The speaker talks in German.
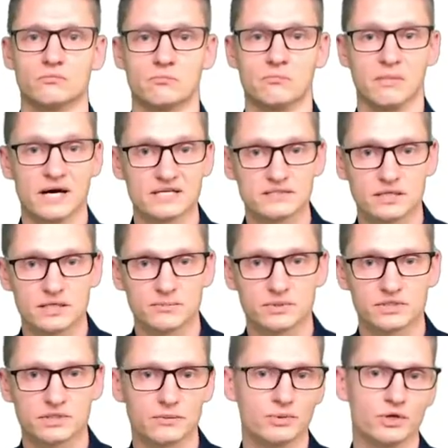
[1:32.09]

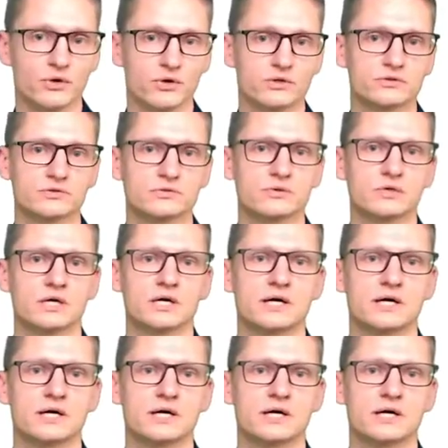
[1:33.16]
maßgeblicher Bedeutung,